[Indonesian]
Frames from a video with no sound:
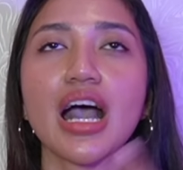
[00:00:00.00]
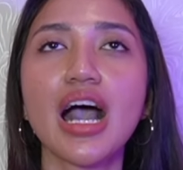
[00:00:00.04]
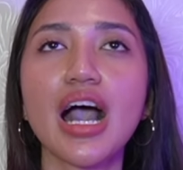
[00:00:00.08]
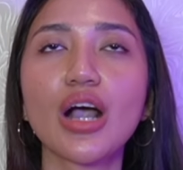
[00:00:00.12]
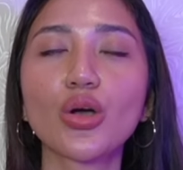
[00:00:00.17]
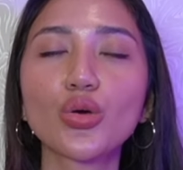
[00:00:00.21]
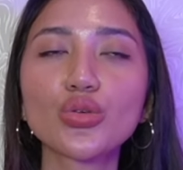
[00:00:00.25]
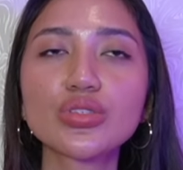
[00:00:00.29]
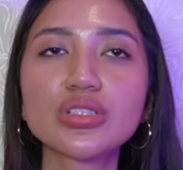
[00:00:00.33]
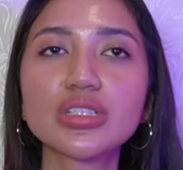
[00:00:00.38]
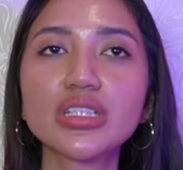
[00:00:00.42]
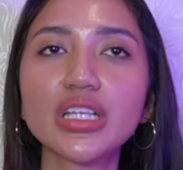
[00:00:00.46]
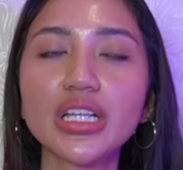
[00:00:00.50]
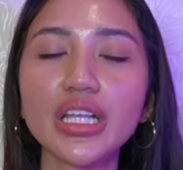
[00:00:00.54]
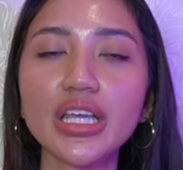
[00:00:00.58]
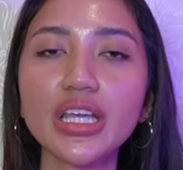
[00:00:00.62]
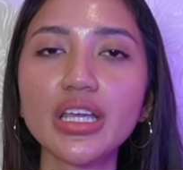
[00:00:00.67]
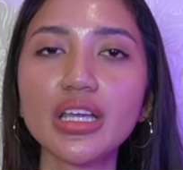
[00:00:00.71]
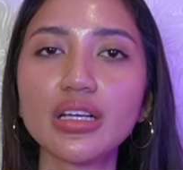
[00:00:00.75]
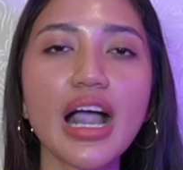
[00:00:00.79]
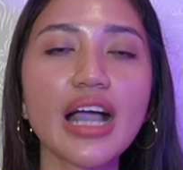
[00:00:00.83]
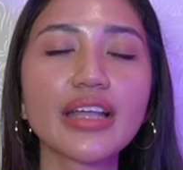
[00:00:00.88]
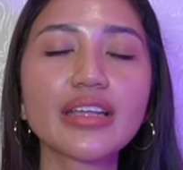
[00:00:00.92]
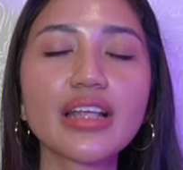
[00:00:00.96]
Aku
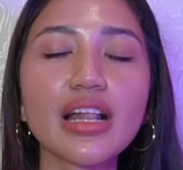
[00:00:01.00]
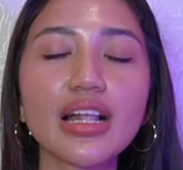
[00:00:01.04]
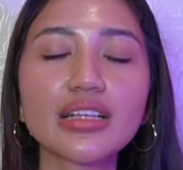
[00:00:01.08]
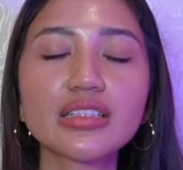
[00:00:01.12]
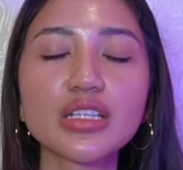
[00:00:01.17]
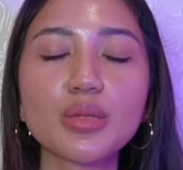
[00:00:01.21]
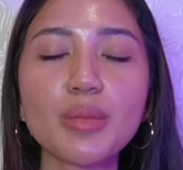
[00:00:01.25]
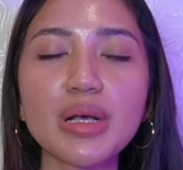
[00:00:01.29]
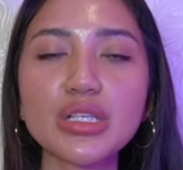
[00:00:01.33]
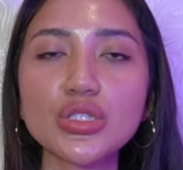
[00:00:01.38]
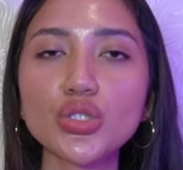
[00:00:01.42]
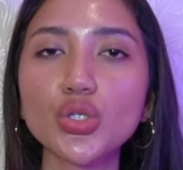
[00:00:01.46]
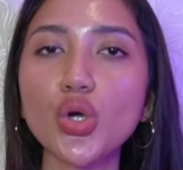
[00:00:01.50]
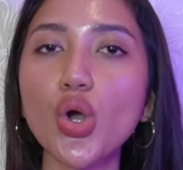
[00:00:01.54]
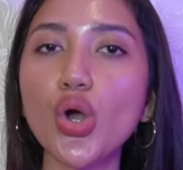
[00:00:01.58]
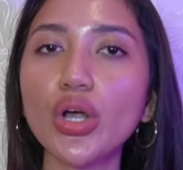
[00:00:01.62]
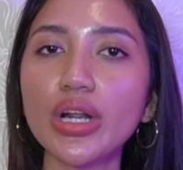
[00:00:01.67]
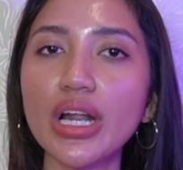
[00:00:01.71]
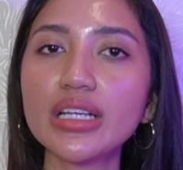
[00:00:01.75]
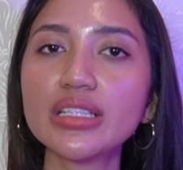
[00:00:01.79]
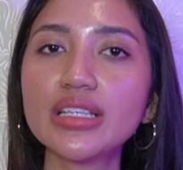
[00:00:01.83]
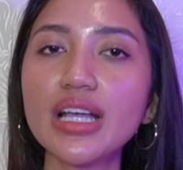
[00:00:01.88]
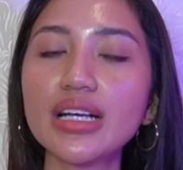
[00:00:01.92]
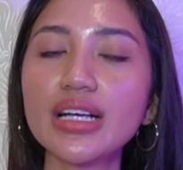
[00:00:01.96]
sendiri adalah termasuk orang